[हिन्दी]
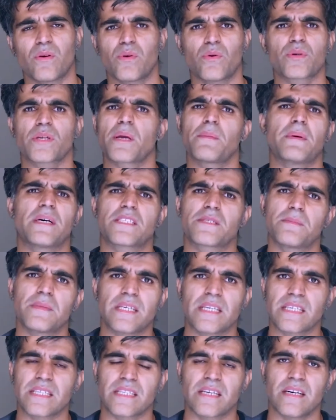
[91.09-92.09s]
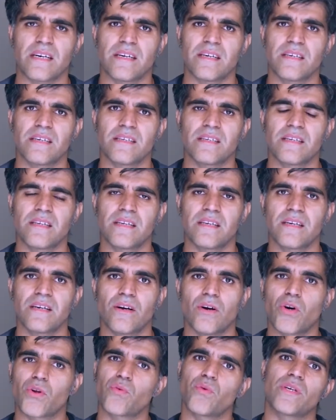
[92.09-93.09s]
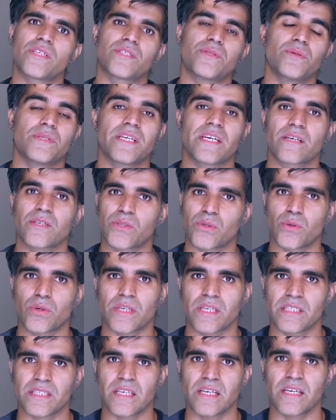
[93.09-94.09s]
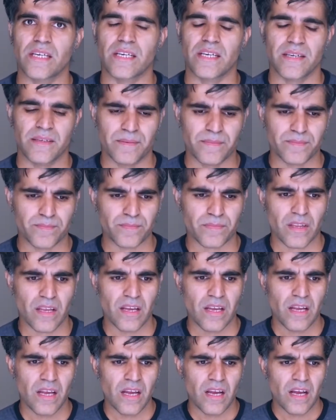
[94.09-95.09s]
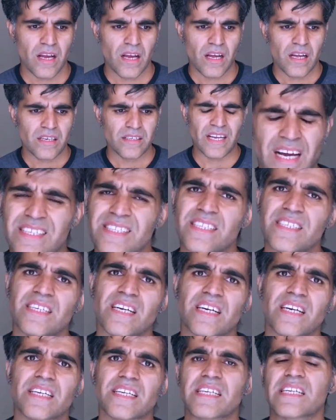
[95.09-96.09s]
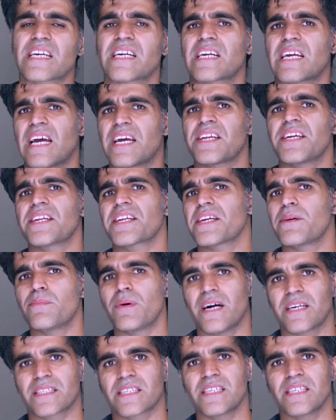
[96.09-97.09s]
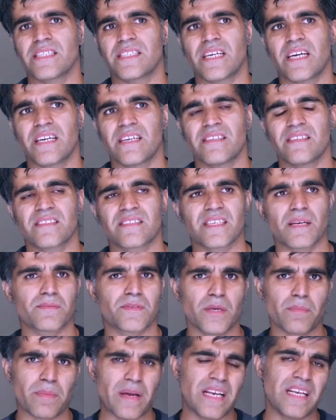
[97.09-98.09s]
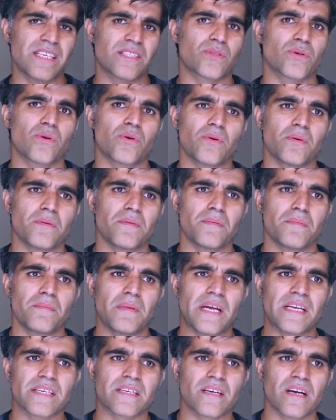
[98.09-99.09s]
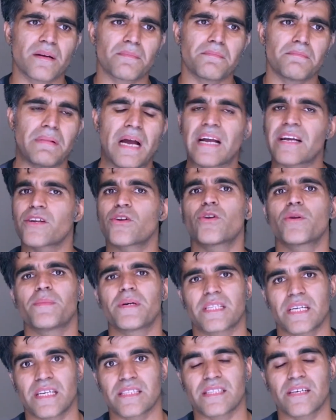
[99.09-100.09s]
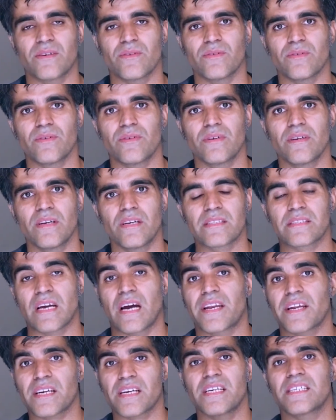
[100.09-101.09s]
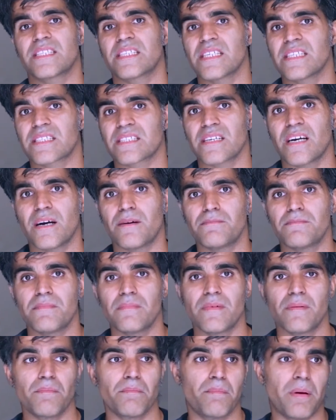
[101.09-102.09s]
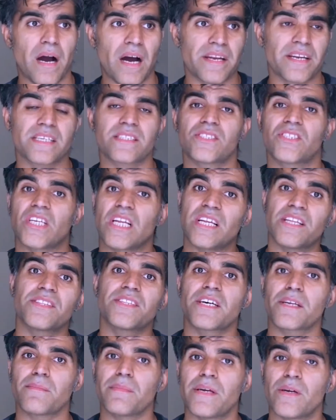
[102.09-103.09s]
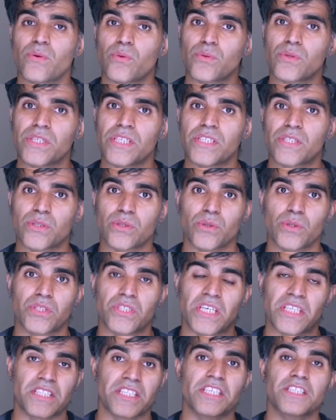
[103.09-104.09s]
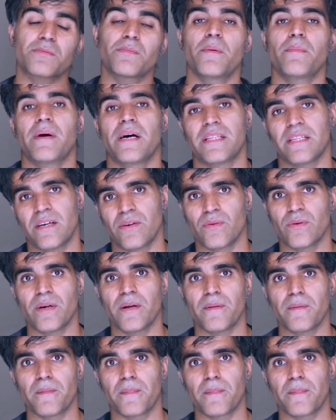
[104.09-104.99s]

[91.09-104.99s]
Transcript: उनके बस में नहीं था और वो इस दुनिया को छोड़ के चले गए नाजरीन अगर इनके कैरियर की बात की जाए सबसे पहले तो मैं इनका बैकग्राउंड बताता हूँ तारक अजीज़ साहब भारत जलंधर में 1936 में पैदा हुए